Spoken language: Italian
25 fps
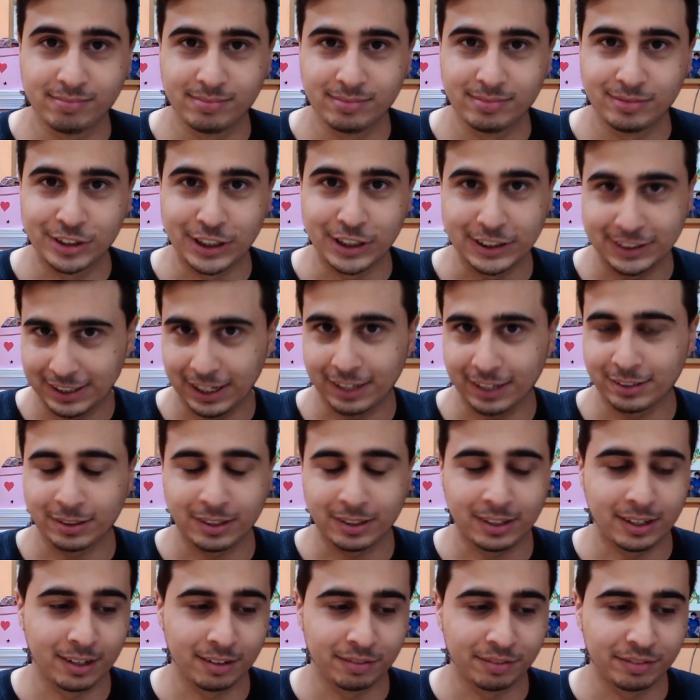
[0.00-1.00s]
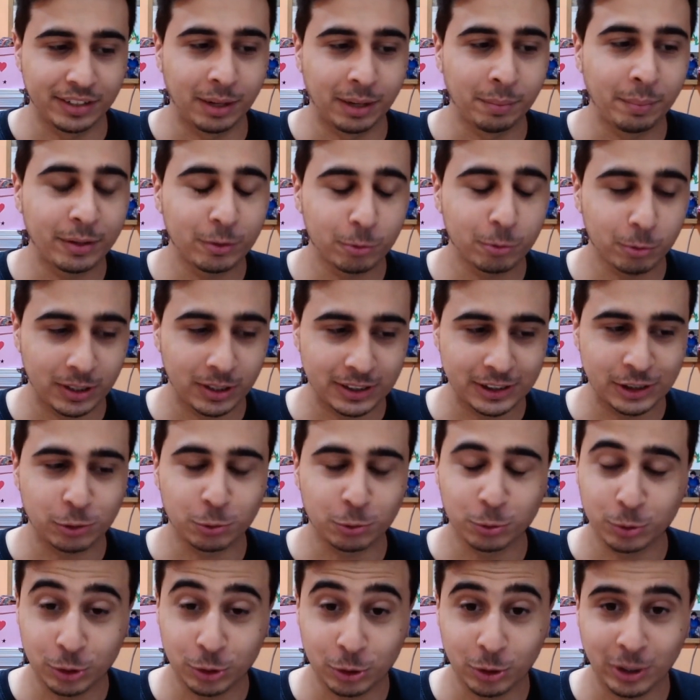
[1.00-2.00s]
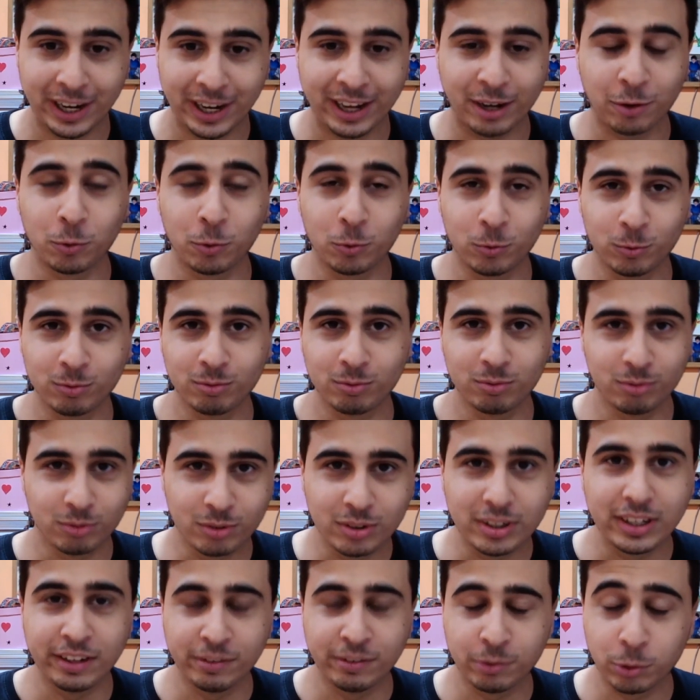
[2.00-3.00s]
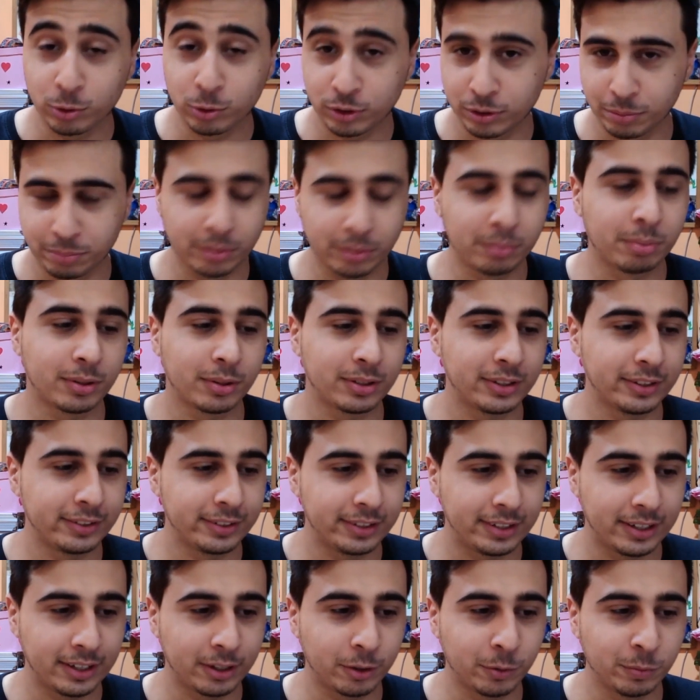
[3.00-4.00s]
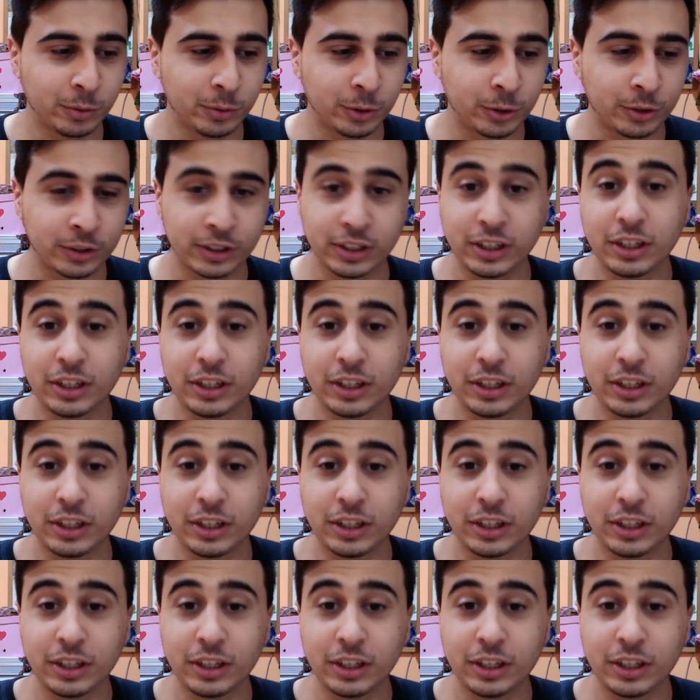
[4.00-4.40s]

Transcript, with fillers: c'è stata finalmente una discussione con i volti più importanti della community.